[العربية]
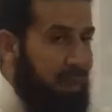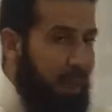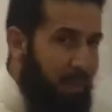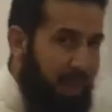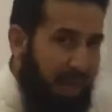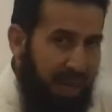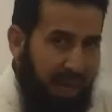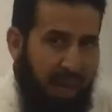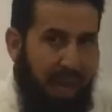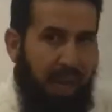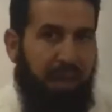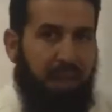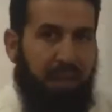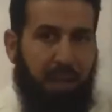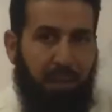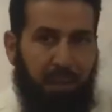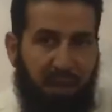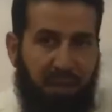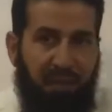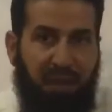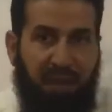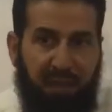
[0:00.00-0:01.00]
طبعا
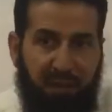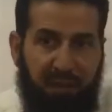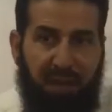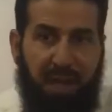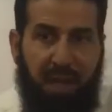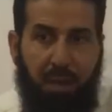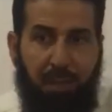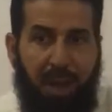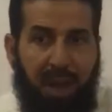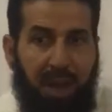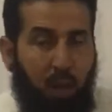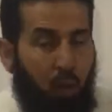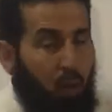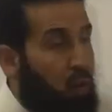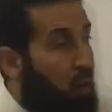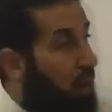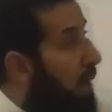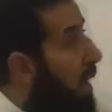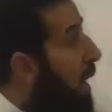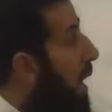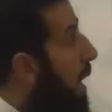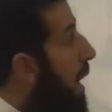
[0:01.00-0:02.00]
طب كيف عرفت أنا باقي
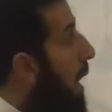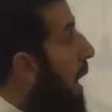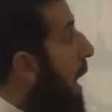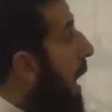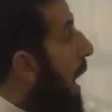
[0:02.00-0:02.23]
القراء